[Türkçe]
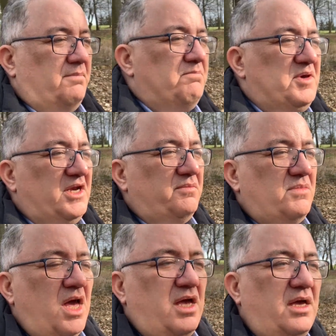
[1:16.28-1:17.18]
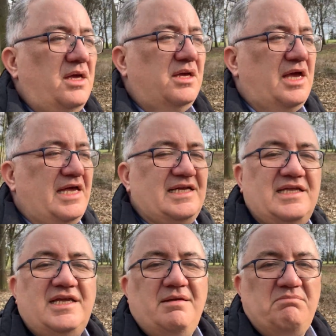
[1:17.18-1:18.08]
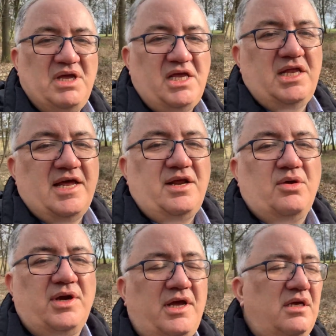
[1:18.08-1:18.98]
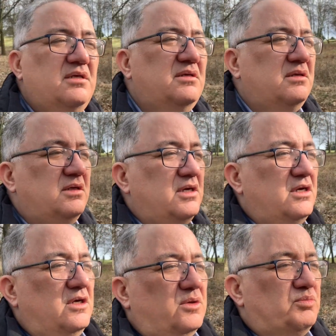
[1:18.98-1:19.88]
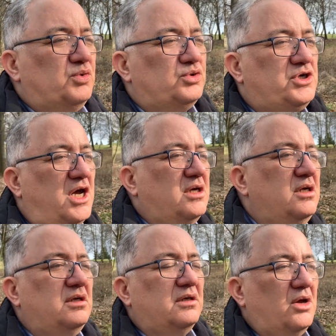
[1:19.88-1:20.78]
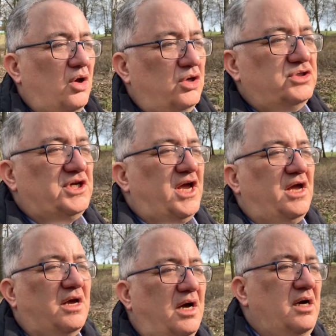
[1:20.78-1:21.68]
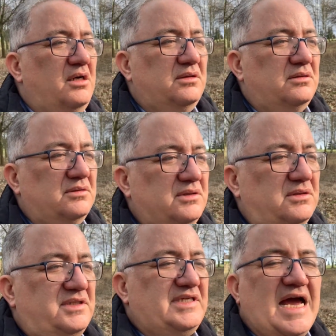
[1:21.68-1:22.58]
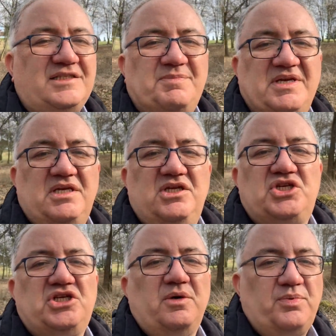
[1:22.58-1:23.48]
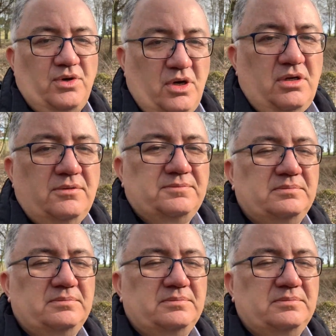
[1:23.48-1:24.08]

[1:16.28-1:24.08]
Benim edindiğim bilgilere göre bu uçak önce sert bir iniş yapıyor.